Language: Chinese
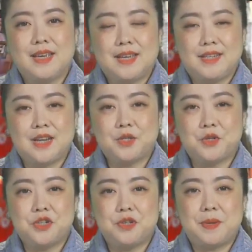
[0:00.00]
以上
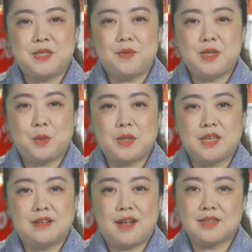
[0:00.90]
就是本期为您推
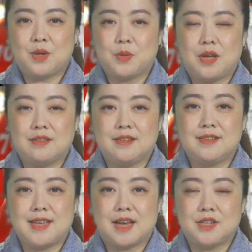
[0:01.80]
荐的 Costco 的
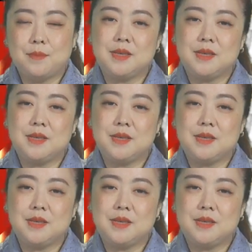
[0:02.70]
特价商品。